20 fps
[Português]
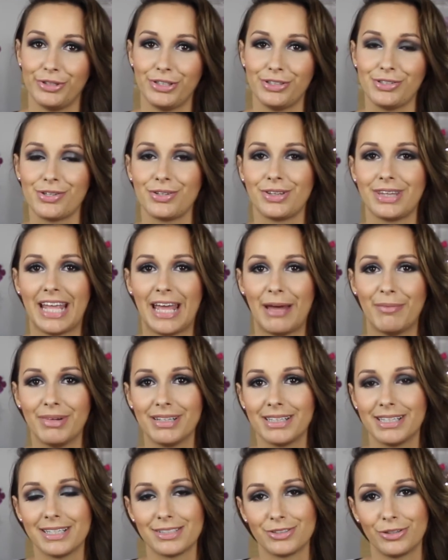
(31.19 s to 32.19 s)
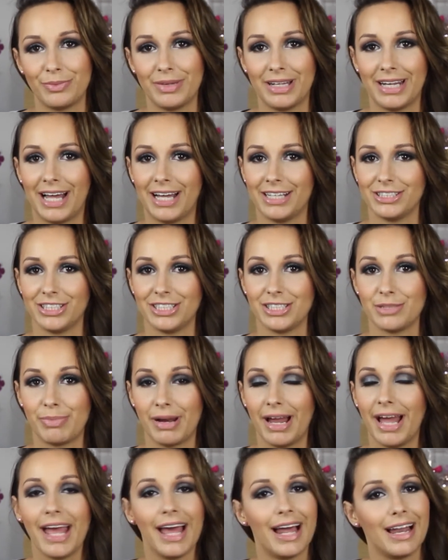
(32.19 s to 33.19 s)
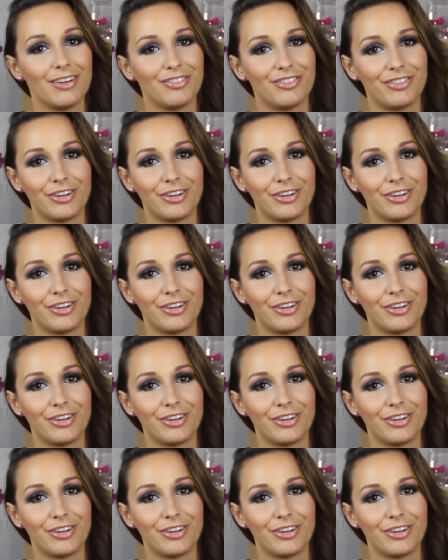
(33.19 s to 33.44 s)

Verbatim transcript: por isso o tema das homenagens pra ela